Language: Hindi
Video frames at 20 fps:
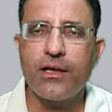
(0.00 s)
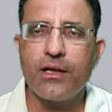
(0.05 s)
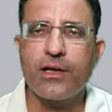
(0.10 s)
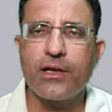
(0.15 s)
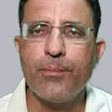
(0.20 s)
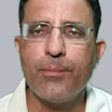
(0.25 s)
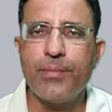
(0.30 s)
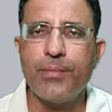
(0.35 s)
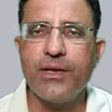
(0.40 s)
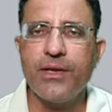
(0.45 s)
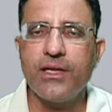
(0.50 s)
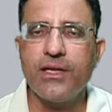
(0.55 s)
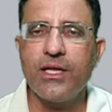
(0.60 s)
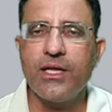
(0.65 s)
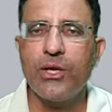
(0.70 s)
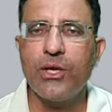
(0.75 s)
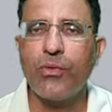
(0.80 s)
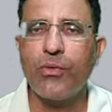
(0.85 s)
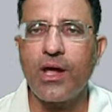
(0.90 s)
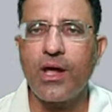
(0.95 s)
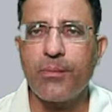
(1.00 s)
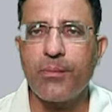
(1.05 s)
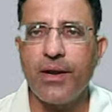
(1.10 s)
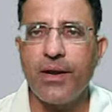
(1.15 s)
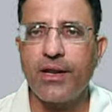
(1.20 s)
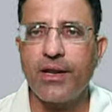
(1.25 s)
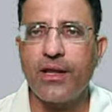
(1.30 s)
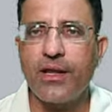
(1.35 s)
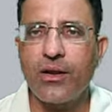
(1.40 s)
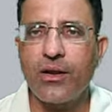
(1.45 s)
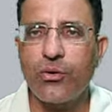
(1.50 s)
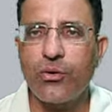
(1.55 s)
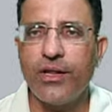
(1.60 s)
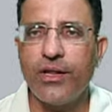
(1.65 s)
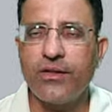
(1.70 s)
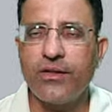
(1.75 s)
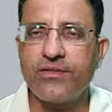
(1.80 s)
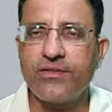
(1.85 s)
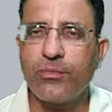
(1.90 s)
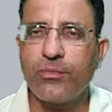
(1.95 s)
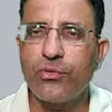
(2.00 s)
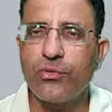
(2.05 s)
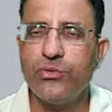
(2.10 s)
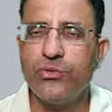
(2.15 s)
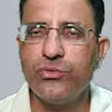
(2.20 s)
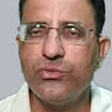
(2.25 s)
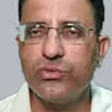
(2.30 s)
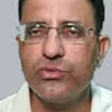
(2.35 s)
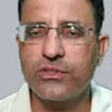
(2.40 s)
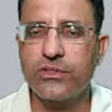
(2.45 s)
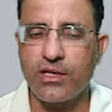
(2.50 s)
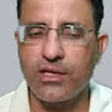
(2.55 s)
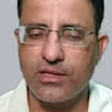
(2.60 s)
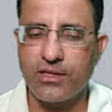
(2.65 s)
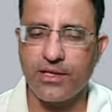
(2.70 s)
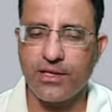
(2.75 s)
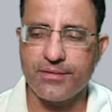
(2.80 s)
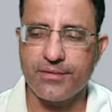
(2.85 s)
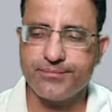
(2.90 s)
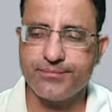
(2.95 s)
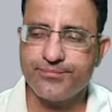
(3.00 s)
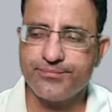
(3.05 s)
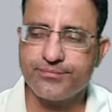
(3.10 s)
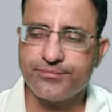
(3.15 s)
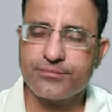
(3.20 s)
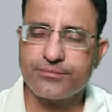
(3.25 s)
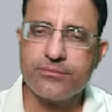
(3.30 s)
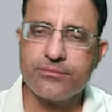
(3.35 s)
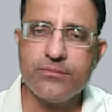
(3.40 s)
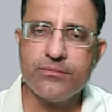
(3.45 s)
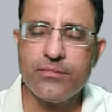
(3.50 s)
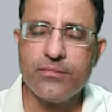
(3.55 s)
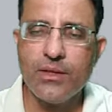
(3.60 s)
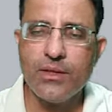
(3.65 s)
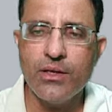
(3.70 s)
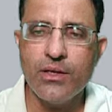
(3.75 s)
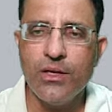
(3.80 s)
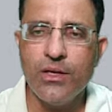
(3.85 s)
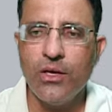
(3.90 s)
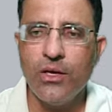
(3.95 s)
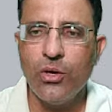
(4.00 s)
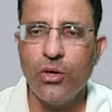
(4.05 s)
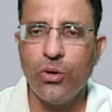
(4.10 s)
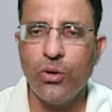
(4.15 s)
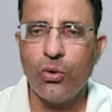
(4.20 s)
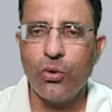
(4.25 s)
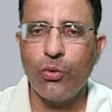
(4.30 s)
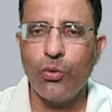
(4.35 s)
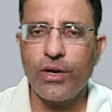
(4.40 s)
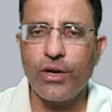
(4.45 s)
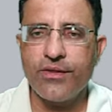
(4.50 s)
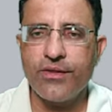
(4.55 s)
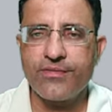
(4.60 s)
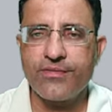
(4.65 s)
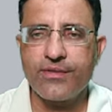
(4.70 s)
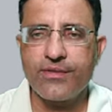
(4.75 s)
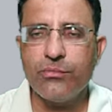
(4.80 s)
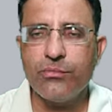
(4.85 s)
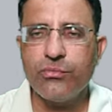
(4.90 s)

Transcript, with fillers: कंपनी की रिक्वायरमेंट के अकॉर्डिंग इन सबको यूज़ करते हैं और सब